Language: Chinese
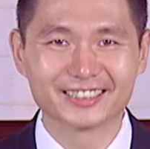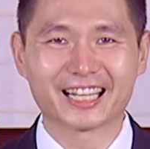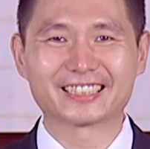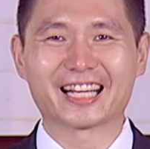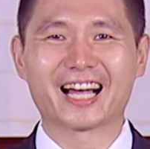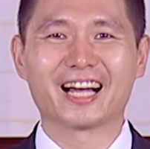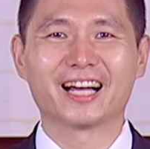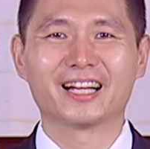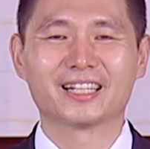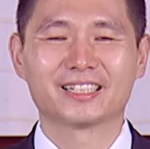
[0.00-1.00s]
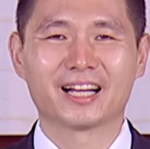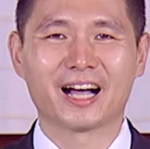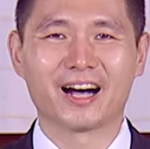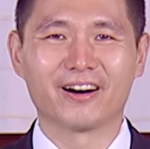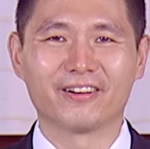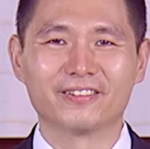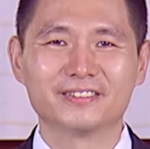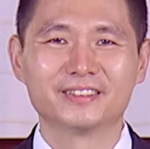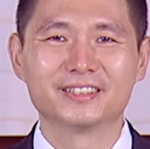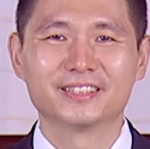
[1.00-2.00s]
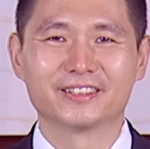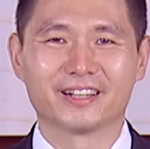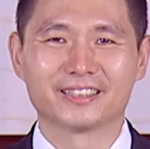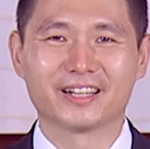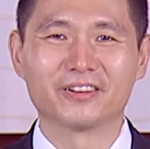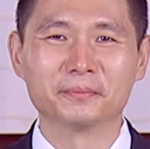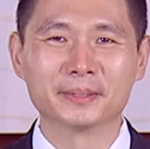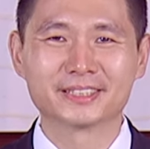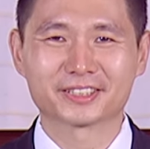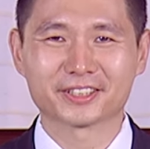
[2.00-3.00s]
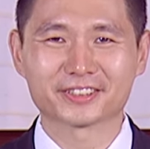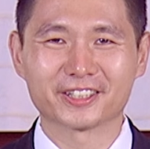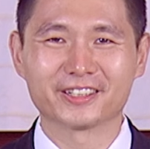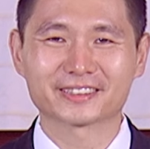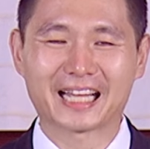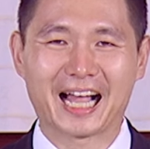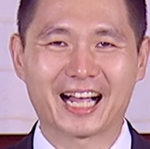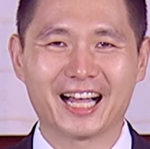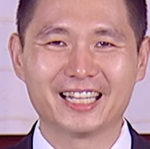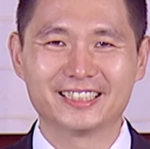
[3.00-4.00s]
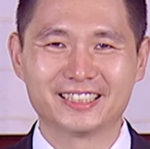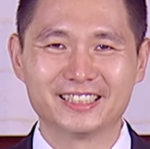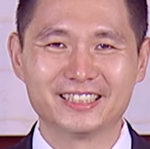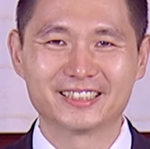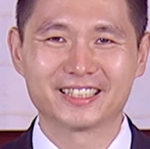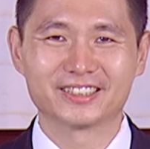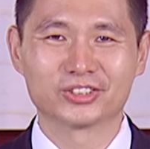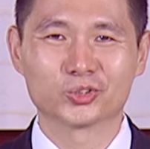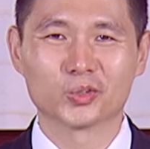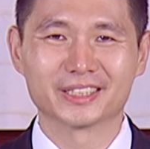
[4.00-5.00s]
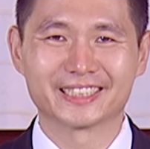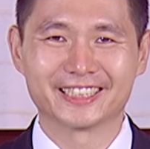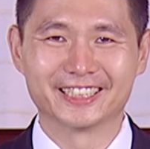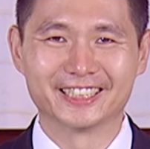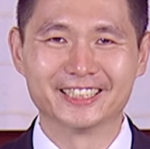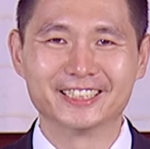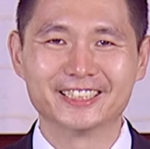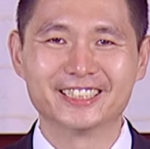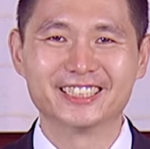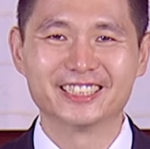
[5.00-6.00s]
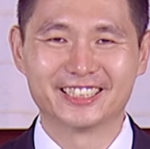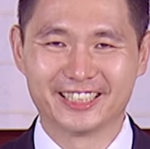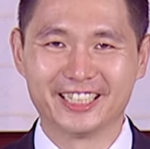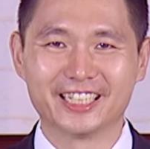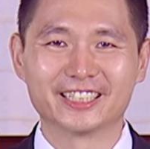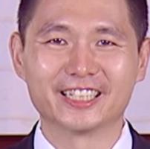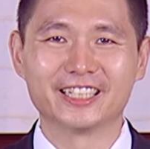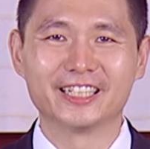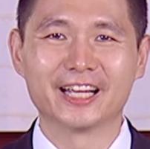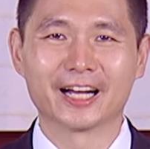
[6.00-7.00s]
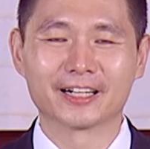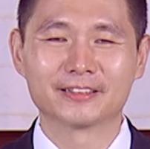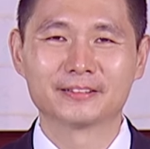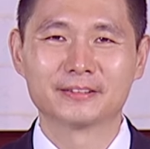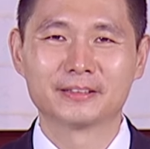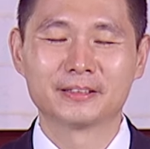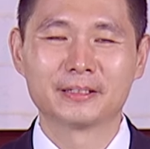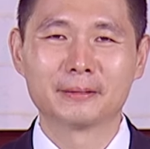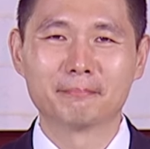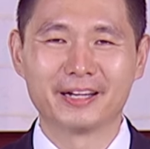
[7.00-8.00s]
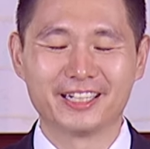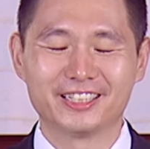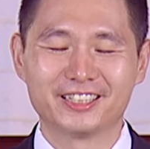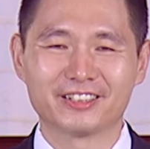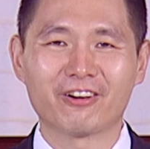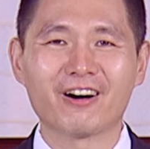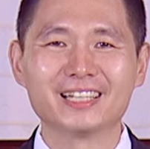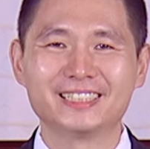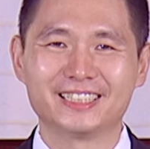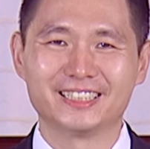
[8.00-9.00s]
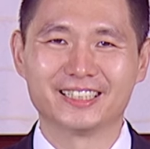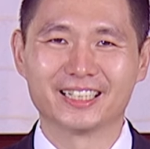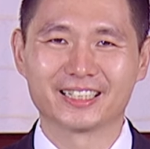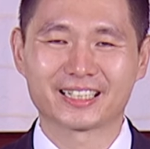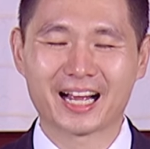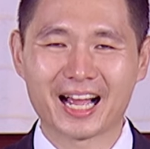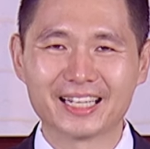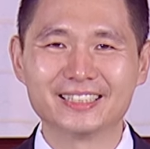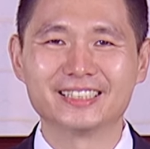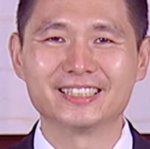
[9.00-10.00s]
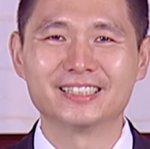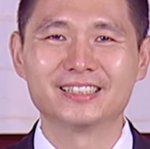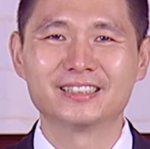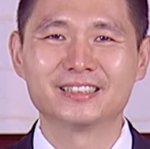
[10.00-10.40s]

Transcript: 大家好，又来到我们周周打开心灵的锁匙，心念的力量，每日欢喜的开心，